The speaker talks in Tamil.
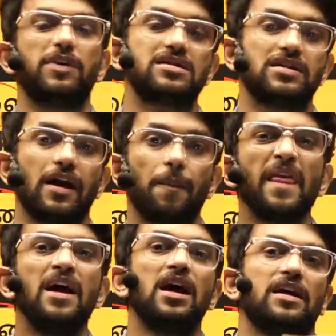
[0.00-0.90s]
படித்தேன்
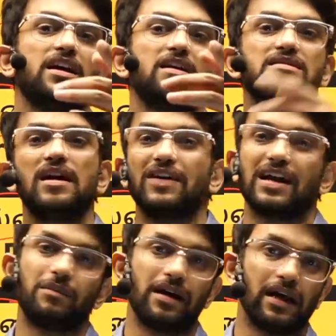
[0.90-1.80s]
எனக்கு ரிசல்ட் வர
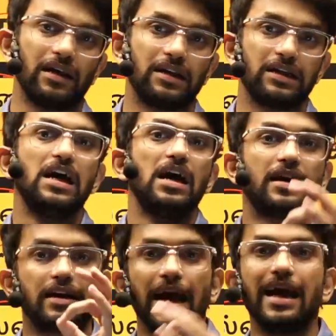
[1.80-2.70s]
மாட்டேங்குது
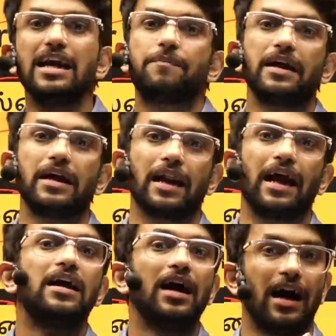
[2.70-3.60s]
நான் டெய்லி படிக்கிறேன்
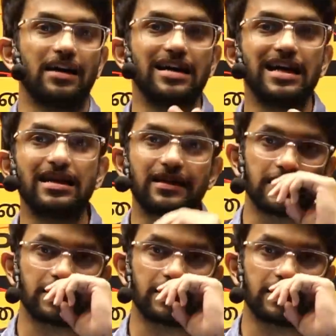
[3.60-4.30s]
ஆனால் நீட் டெஸ்ட்